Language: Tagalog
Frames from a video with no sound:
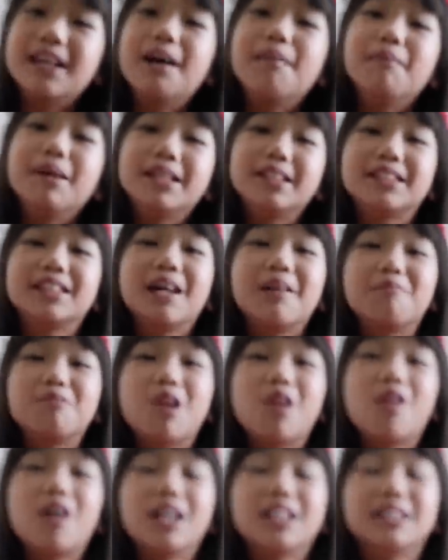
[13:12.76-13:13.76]
na amaze nga
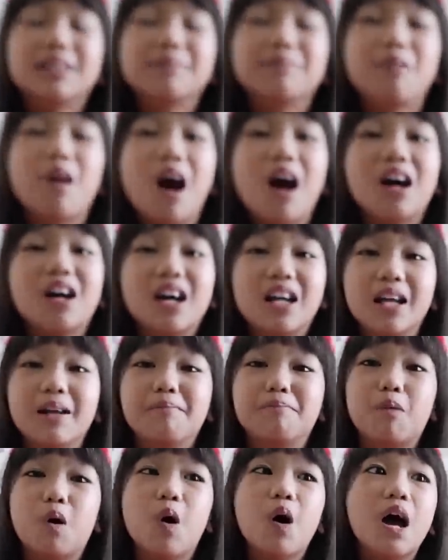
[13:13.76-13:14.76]
po kasi po ang
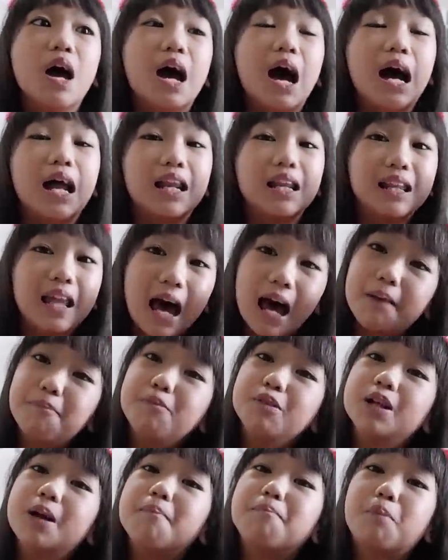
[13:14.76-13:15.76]
galing po lahat
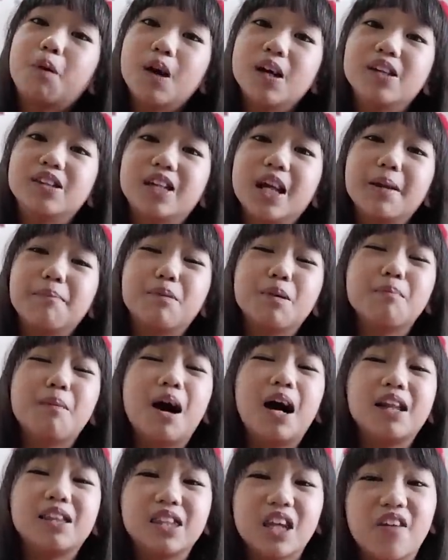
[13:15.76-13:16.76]
po ng portrait po
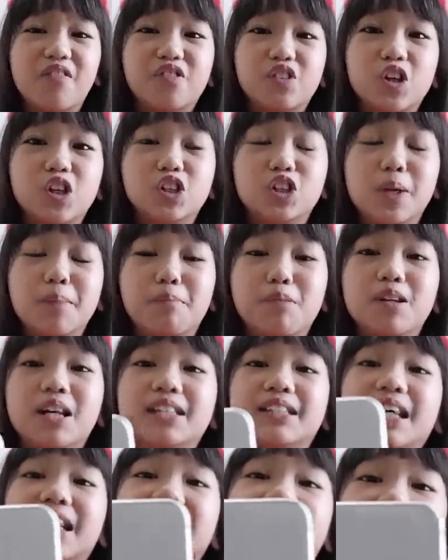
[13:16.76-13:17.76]
mga depth control po na sa